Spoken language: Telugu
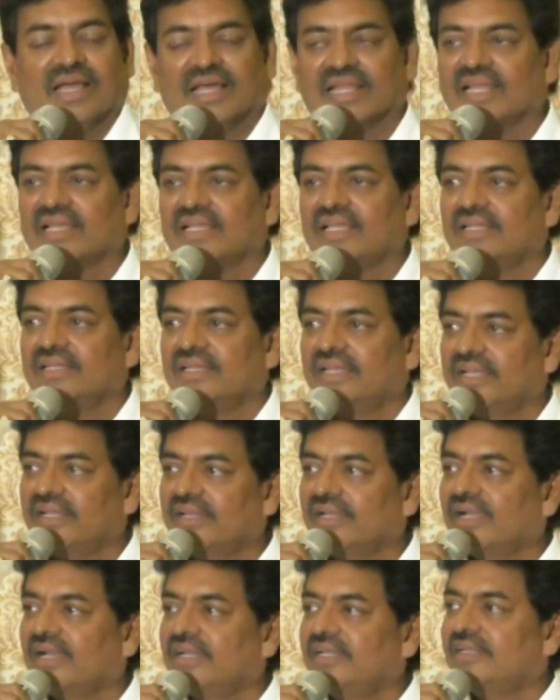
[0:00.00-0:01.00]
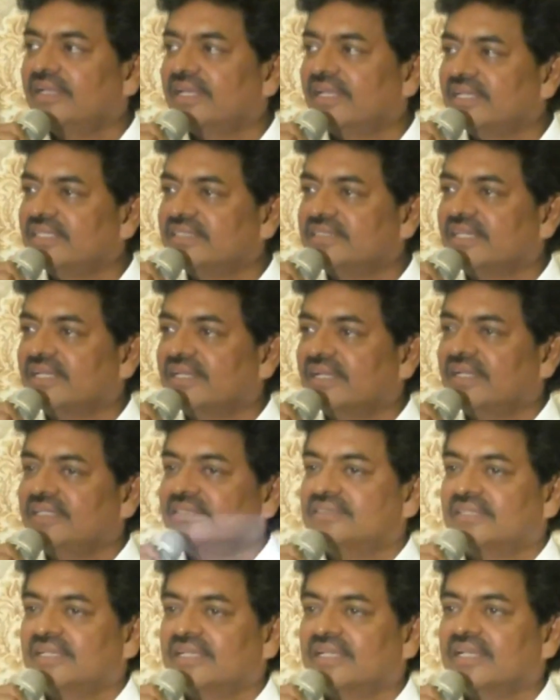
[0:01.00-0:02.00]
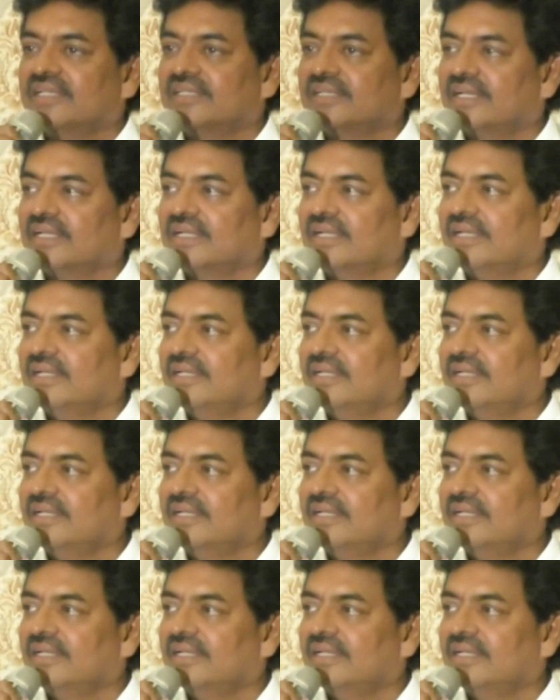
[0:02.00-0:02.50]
అలాగే నేను కానీ నరేష్ గారు కానీ శ్రీకాంత్ గారు